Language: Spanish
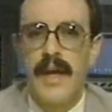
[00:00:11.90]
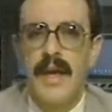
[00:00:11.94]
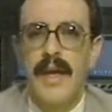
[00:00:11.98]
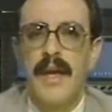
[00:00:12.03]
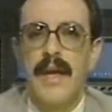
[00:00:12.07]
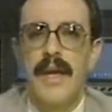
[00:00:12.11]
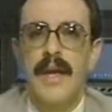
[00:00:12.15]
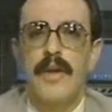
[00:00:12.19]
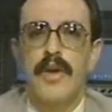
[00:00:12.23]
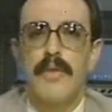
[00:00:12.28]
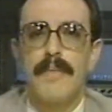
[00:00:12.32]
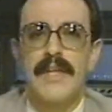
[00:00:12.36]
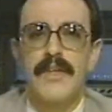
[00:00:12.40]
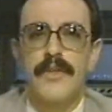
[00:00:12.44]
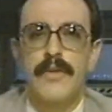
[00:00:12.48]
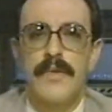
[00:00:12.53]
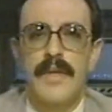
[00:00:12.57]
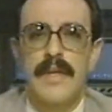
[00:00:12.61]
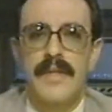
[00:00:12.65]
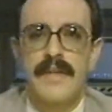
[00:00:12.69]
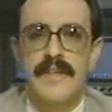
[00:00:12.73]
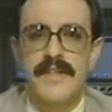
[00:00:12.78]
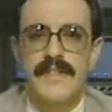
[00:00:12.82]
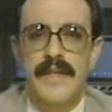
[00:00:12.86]
El comando
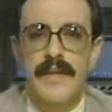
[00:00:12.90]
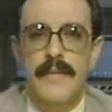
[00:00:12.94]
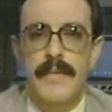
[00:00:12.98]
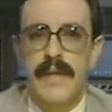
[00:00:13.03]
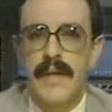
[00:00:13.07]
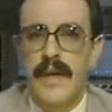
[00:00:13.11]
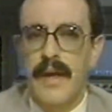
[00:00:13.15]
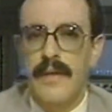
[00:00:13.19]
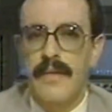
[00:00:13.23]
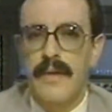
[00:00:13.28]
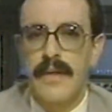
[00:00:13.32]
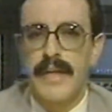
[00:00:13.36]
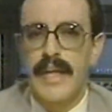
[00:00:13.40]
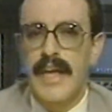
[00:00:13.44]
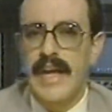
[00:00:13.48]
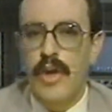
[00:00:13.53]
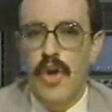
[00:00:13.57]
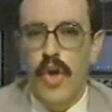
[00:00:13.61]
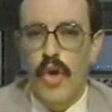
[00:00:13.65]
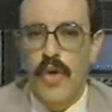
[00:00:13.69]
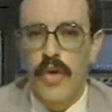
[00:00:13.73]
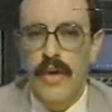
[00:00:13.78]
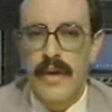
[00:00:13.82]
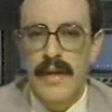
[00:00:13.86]
de la Tercera Brigada
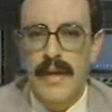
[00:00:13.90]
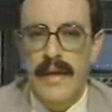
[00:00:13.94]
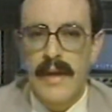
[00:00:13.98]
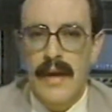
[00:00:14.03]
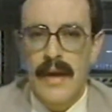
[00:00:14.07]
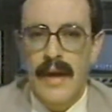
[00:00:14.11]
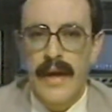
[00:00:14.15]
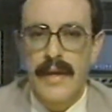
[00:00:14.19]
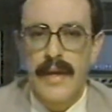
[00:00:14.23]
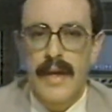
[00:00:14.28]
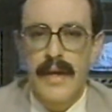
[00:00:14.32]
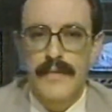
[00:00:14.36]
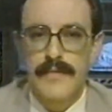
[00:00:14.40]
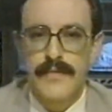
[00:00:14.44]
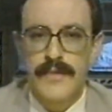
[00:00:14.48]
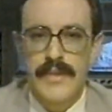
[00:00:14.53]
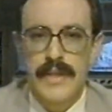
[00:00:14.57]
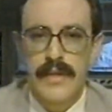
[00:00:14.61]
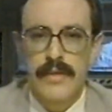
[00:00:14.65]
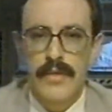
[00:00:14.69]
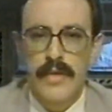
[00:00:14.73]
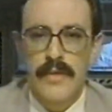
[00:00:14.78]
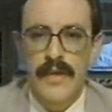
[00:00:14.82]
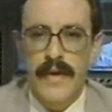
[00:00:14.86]
negó que hayan
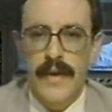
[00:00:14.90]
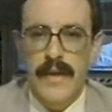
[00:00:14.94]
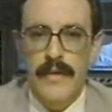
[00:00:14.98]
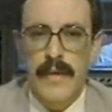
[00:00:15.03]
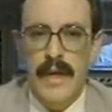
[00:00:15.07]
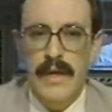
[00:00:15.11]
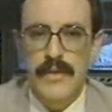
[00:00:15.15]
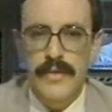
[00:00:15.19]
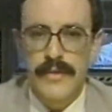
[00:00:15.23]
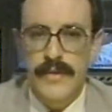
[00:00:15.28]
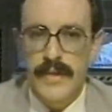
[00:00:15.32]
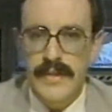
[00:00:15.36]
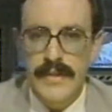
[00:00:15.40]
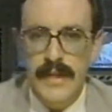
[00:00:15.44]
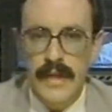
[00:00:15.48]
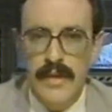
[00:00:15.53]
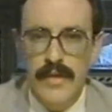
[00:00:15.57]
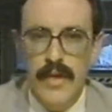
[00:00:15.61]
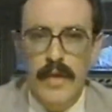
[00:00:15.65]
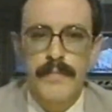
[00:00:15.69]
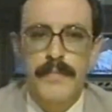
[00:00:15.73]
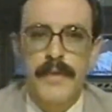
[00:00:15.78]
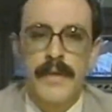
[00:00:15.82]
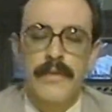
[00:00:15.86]
sido derribados tres
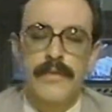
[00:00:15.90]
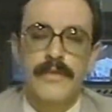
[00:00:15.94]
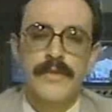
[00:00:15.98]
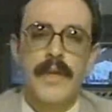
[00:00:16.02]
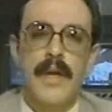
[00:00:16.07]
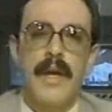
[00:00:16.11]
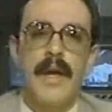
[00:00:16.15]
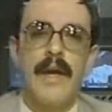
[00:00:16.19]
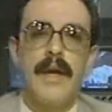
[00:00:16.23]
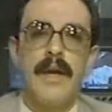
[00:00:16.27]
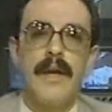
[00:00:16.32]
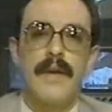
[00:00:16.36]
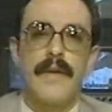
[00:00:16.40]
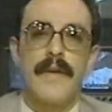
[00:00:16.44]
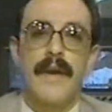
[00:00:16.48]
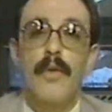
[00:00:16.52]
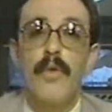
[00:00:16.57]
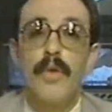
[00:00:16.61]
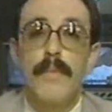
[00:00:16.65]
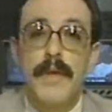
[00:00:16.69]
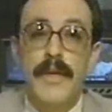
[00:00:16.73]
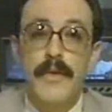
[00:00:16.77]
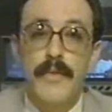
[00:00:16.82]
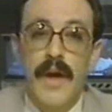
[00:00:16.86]
helicópteros.
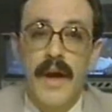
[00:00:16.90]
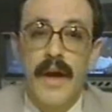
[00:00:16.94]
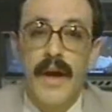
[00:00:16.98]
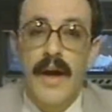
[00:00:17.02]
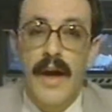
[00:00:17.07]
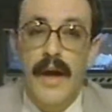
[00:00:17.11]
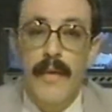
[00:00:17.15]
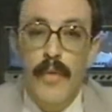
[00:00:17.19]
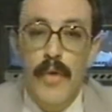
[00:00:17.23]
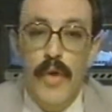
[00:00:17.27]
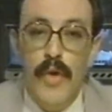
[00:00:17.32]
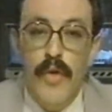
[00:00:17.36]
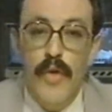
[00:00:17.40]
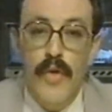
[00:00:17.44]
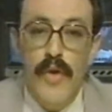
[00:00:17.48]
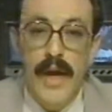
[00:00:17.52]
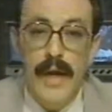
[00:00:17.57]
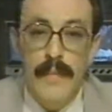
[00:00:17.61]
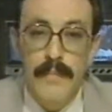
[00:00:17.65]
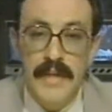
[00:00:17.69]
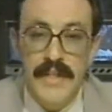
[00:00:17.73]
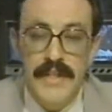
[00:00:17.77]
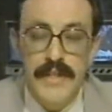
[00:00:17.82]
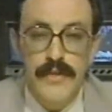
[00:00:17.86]
Raúl Benoit habló con
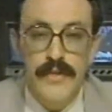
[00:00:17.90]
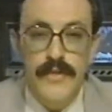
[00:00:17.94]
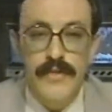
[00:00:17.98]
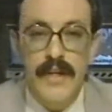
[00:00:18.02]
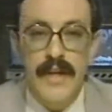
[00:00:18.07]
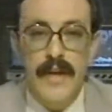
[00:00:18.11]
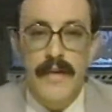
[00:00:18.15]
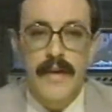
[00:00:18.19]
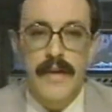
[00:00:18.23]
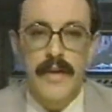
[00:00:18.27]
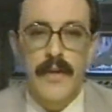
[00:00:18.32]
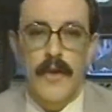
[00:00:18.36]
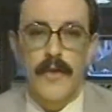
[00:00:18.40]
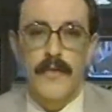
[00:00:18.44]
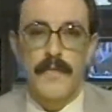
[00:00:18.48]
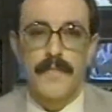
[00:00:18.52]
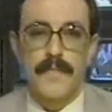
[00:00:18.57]
campesinos de la región.